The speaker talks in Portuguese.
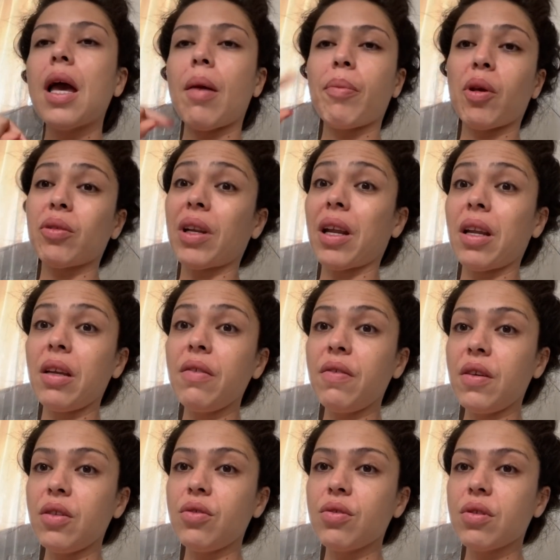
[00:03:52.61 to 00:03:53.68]
é porque eu trarei
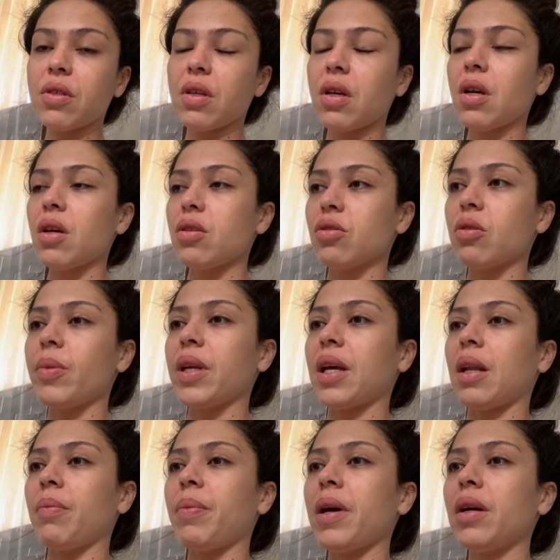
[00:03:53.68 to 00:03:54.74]
vídeos sobre
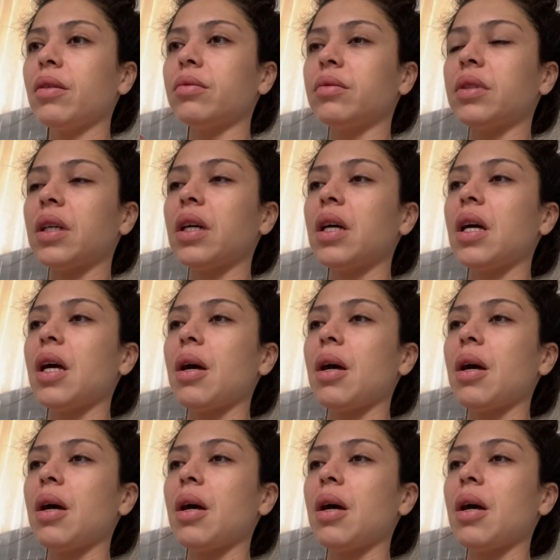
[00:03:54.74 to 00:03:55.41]
aquela pergunta.